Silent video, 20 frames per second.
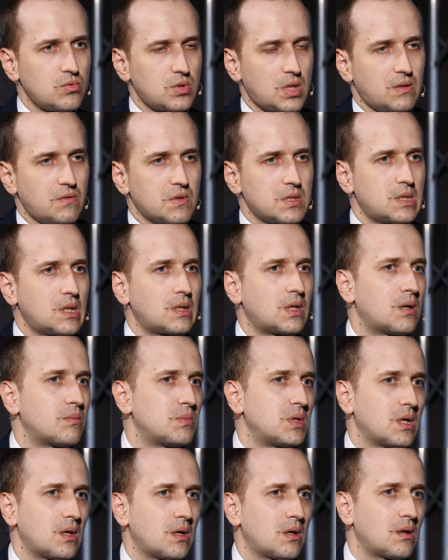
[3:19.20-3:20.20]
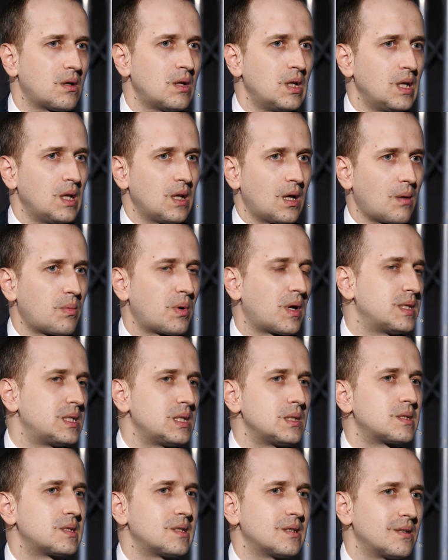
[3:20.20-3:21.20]
соответственно, там я
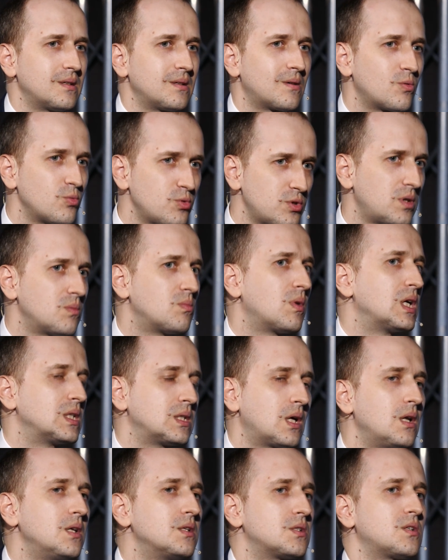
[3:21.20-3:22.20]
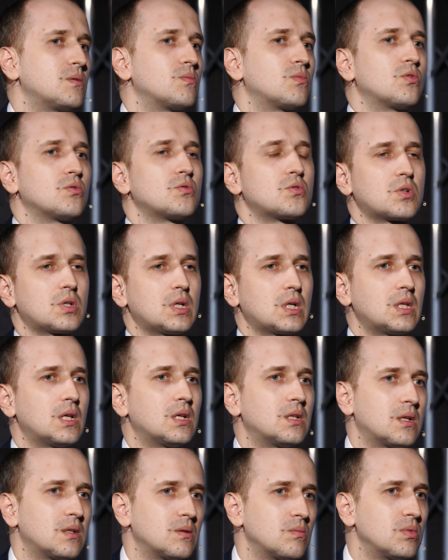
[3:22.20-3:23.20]
обходился русским и английским тоже,
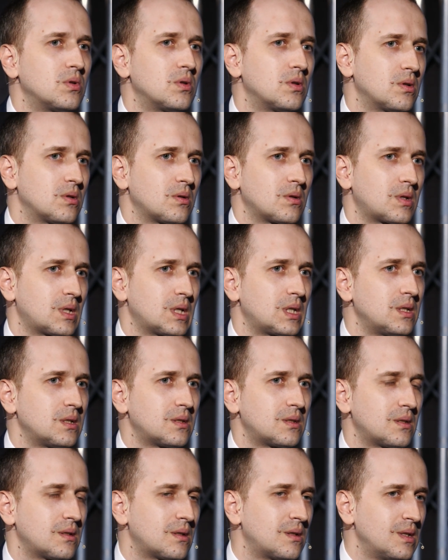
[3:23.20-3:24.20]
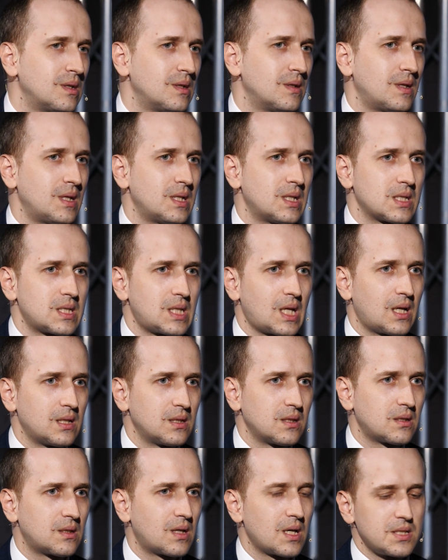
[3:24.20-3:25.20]
когда надо было каких-то
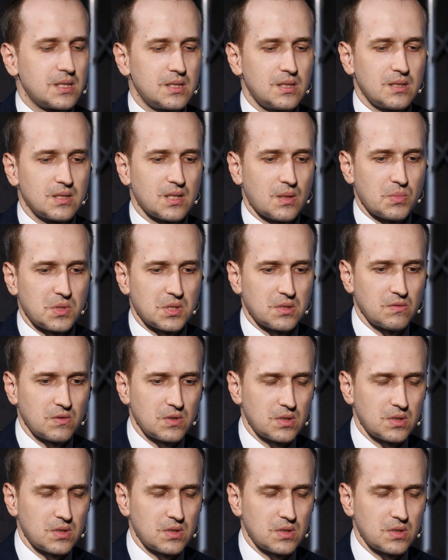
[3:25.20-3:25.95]
иностранных когда, гостей ты когда подавал